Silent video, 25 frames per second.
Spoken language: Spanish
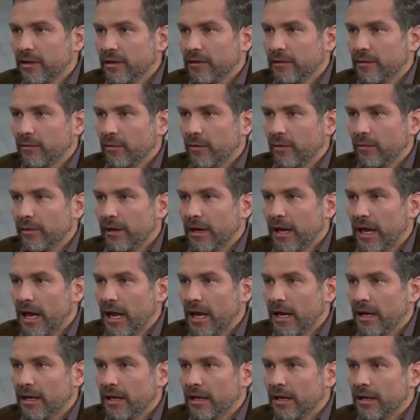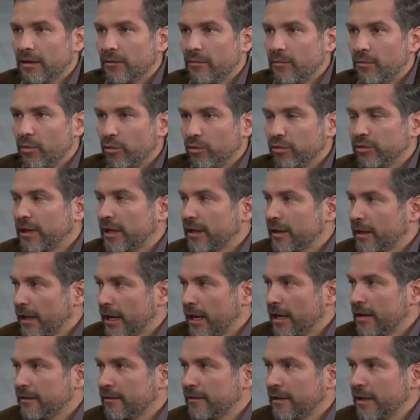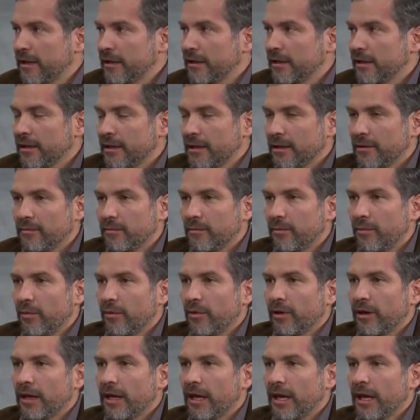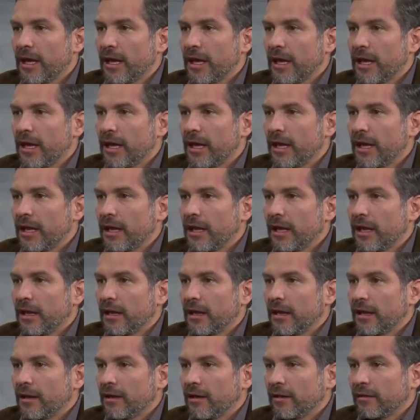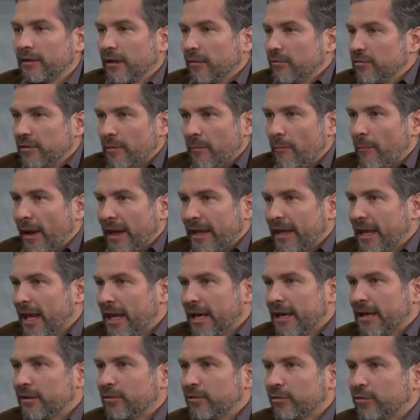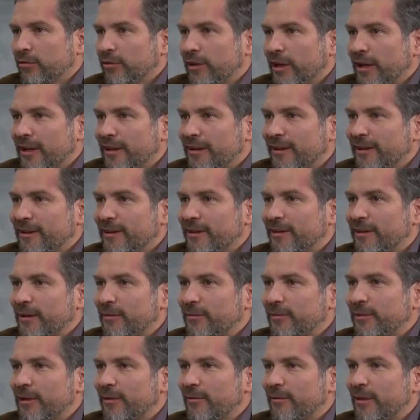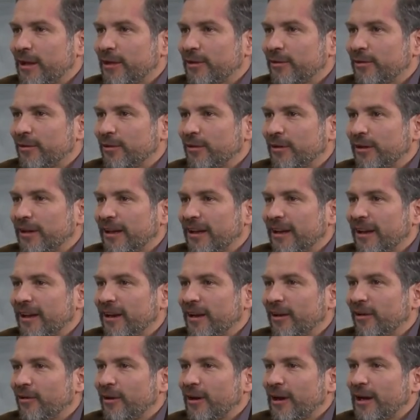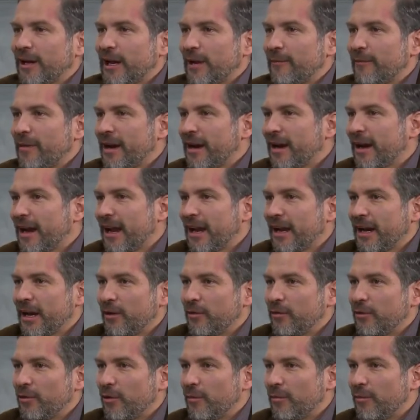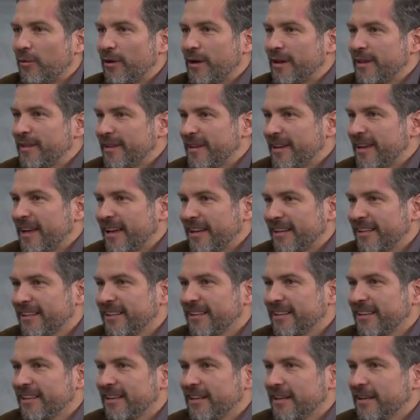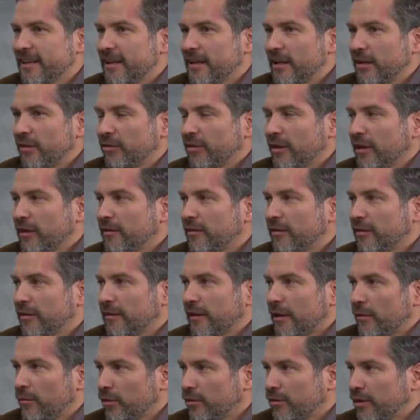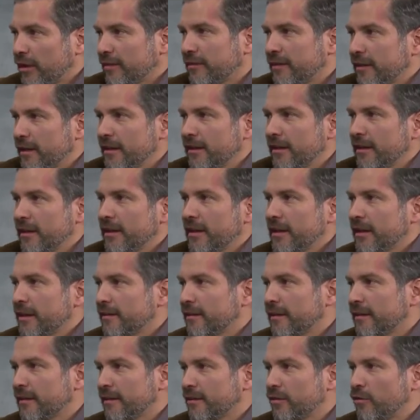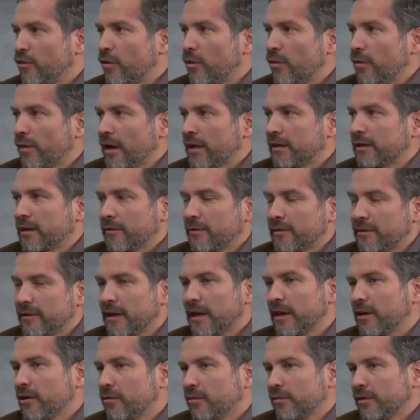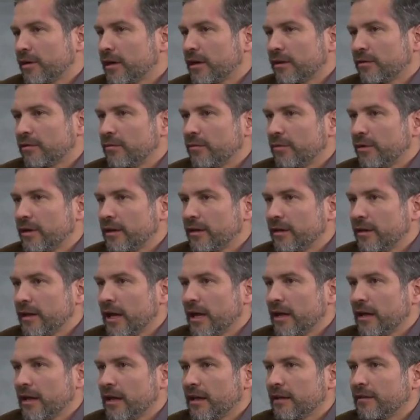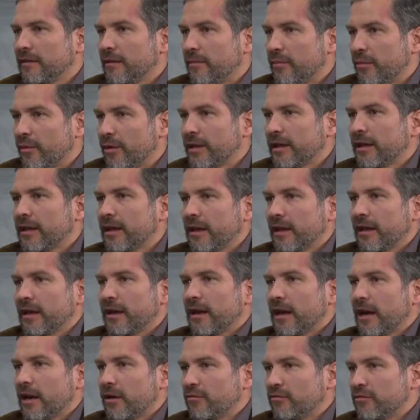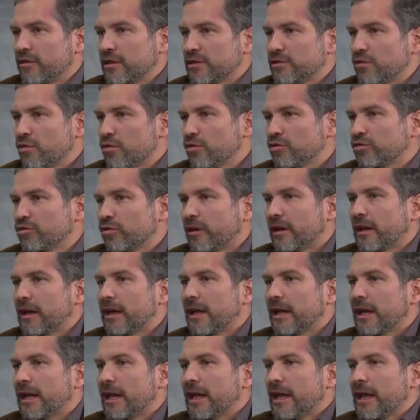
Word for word: que se volverá punta de lanza porque estamos en pañales, o sea, estamos hablando de lo que le llaman la neuropolítica, y o sea, estamos así de que se descubra a través de la comunicación política que se puede generar un discurso que